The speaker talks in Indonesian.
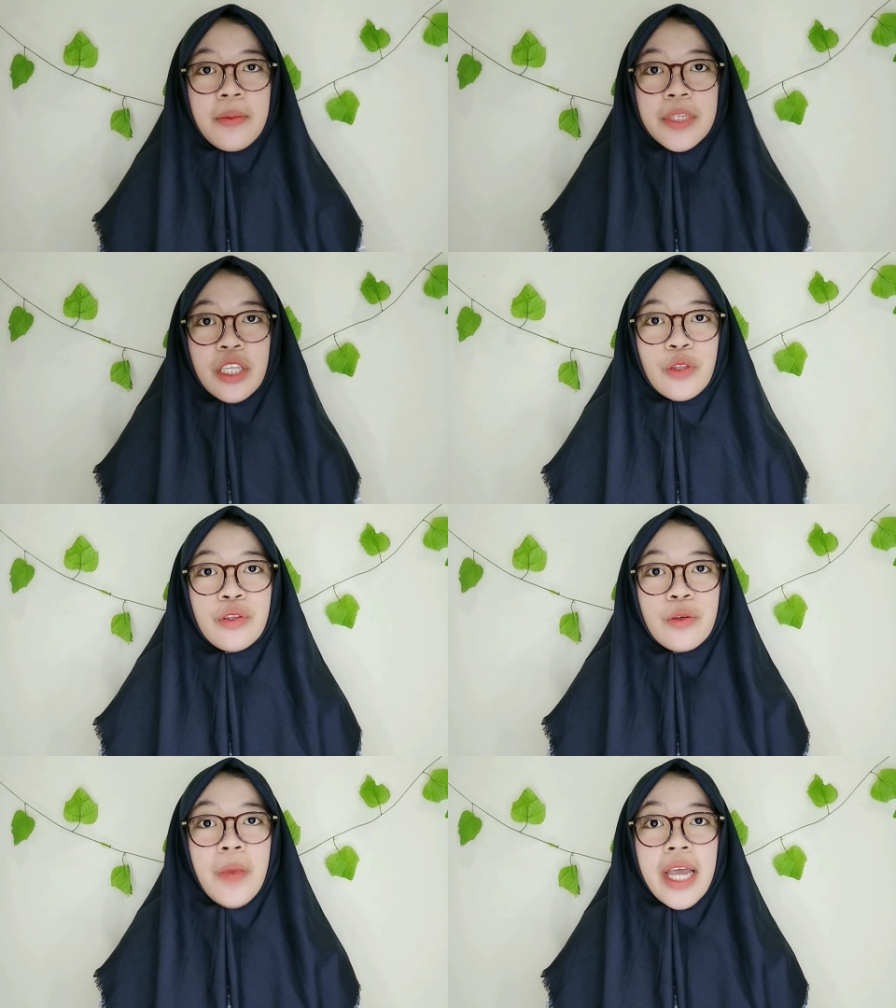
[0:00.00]
habis itu
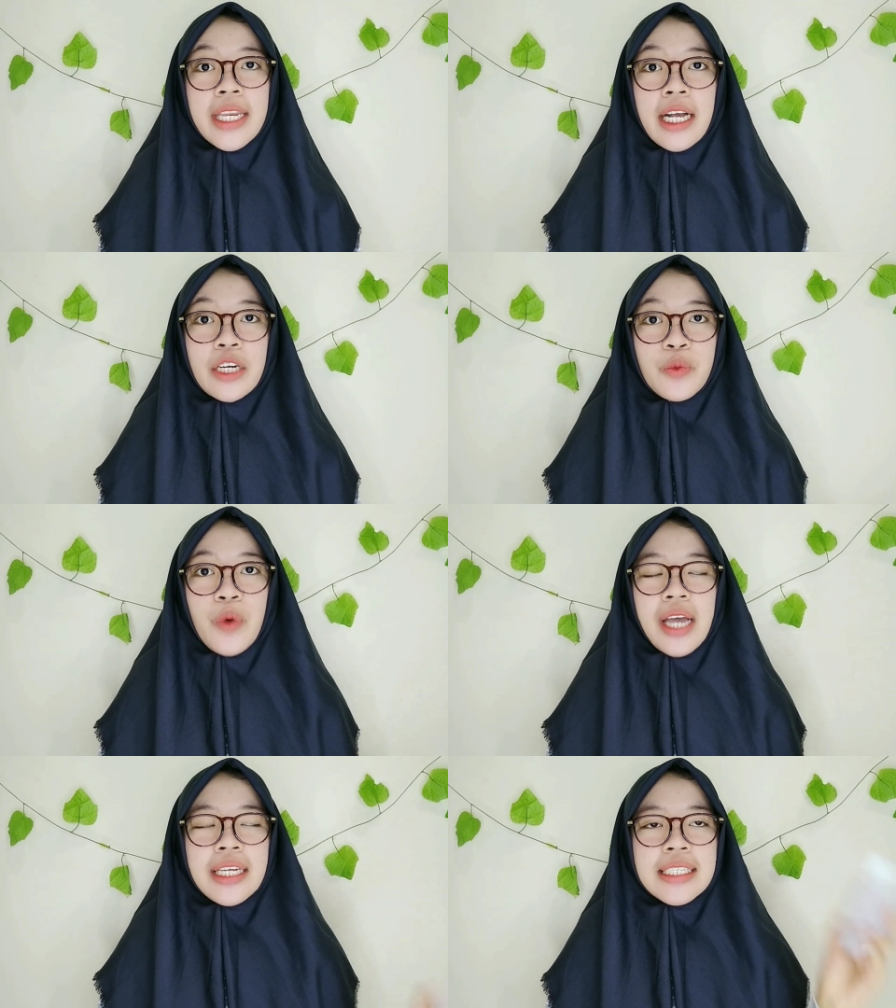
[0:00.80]
untuk bahan yang
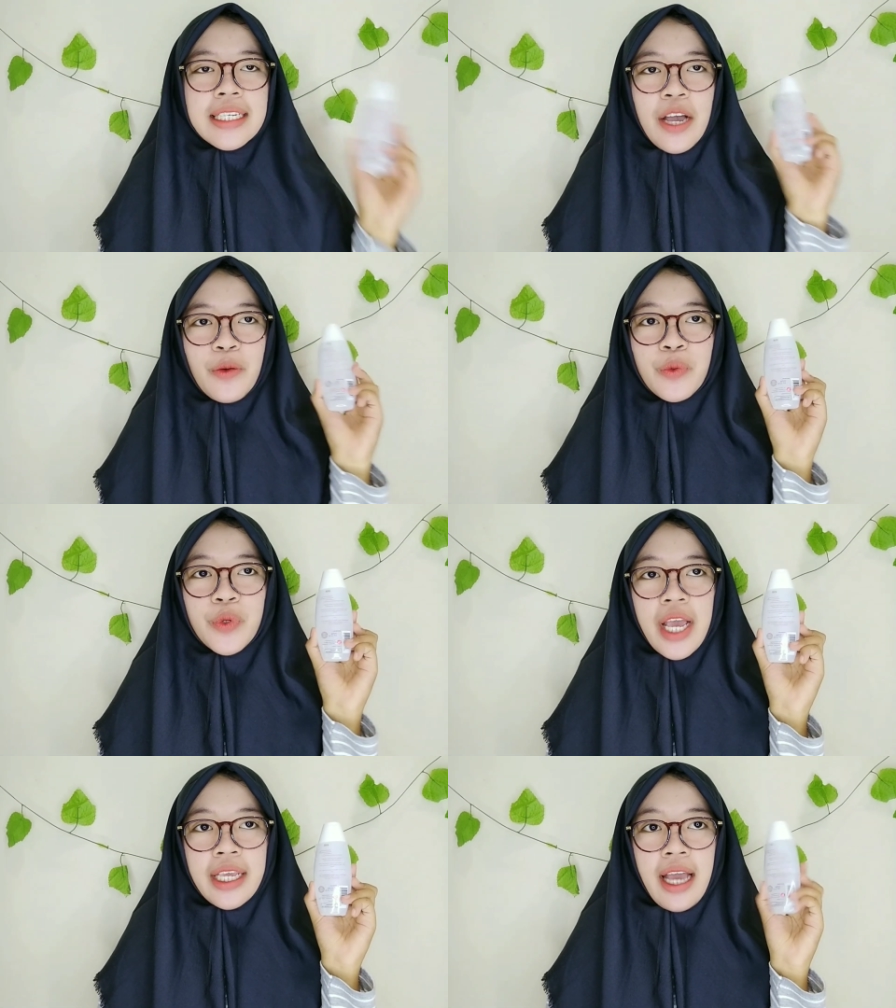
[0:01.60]
kedua di sini aku
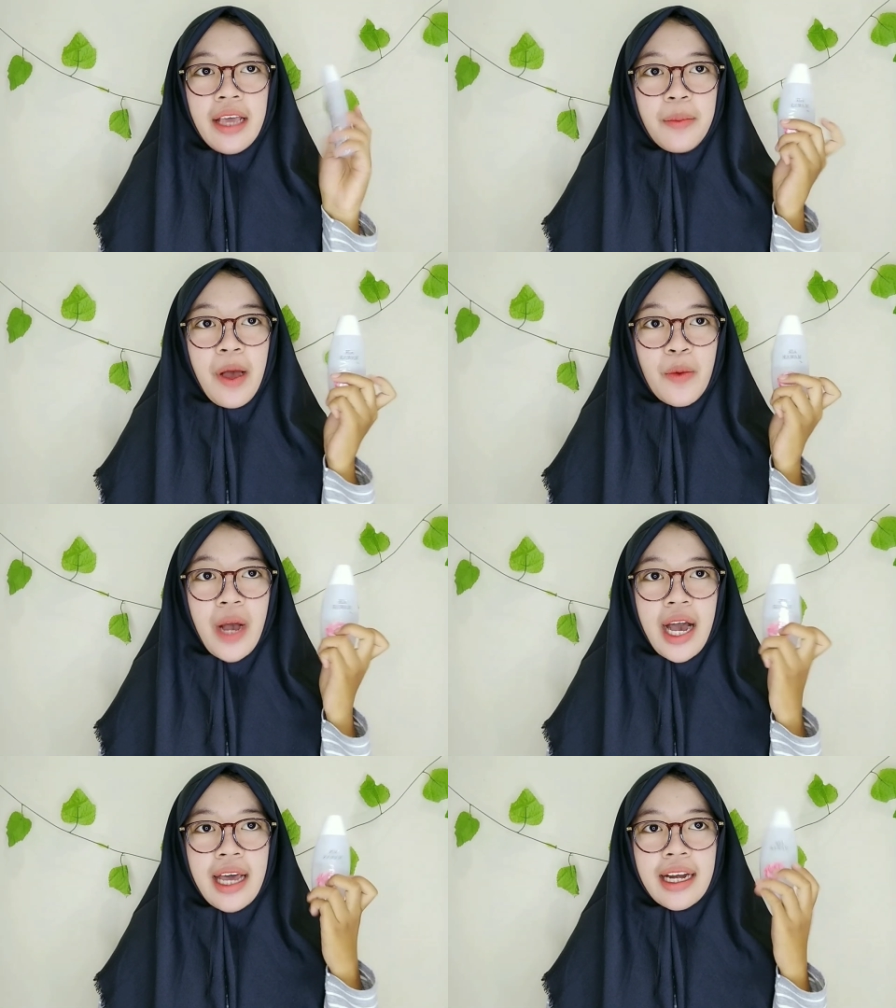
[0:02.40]
gunain air
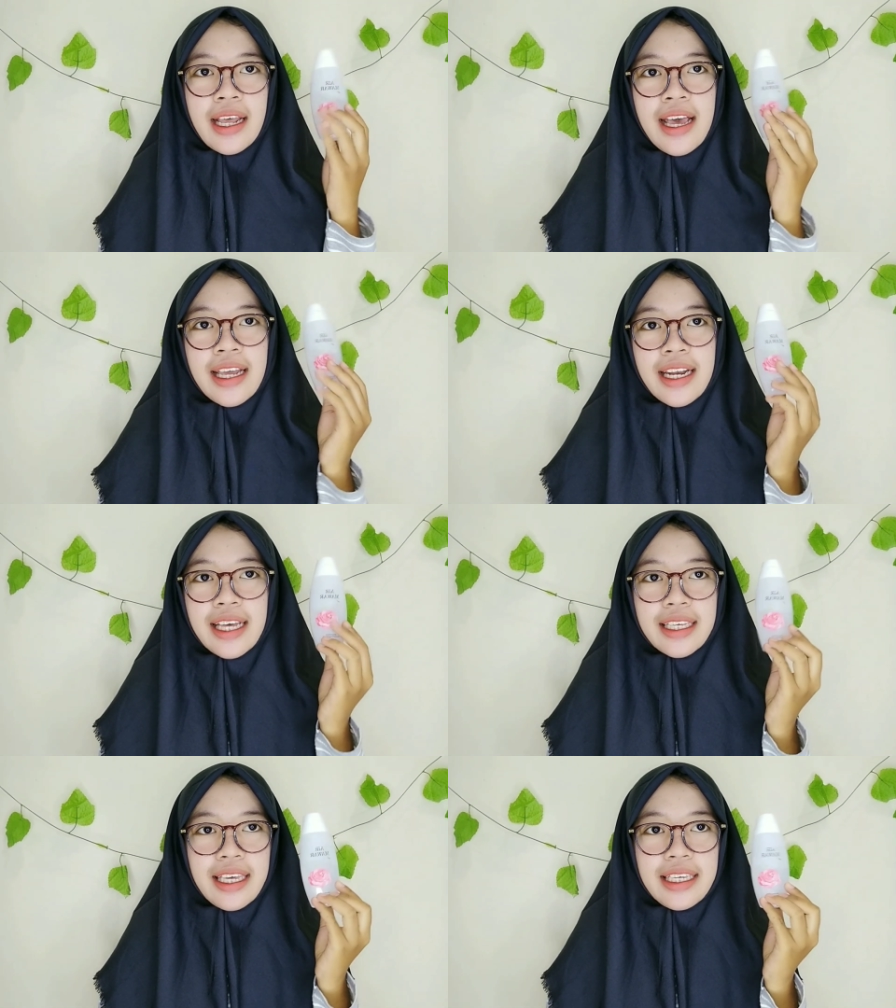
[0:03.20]
mawar.
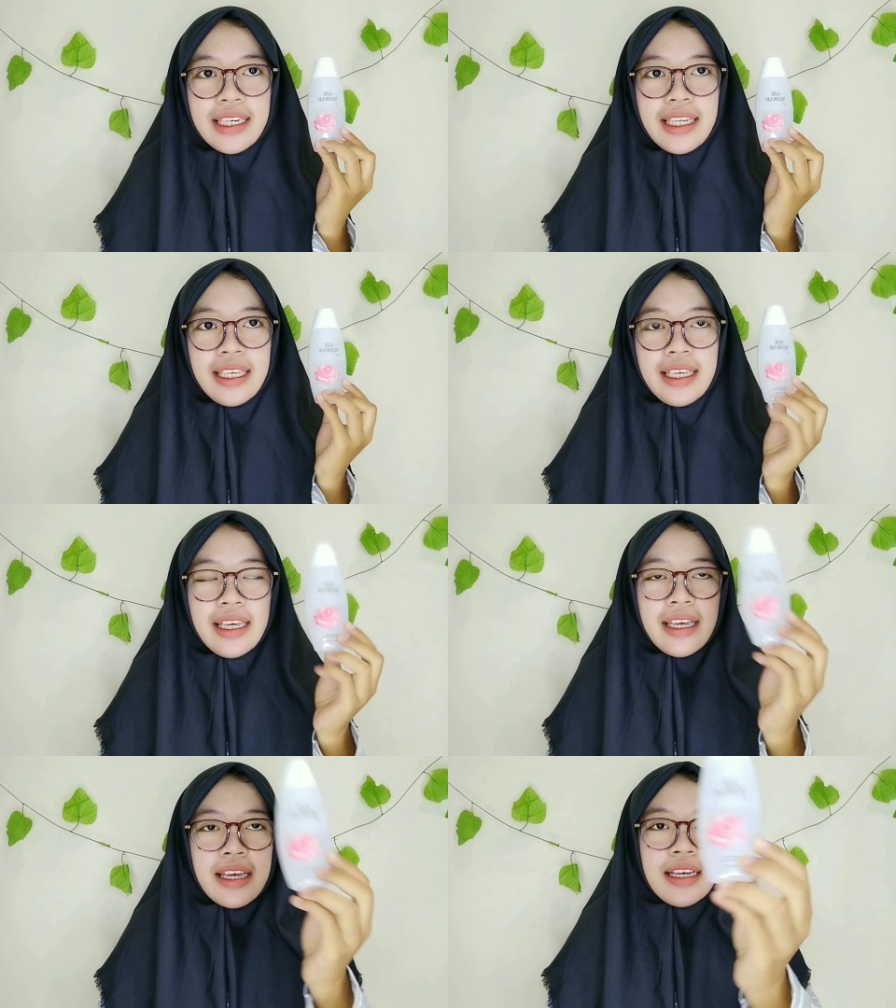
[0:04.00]
Nah, kayak gini.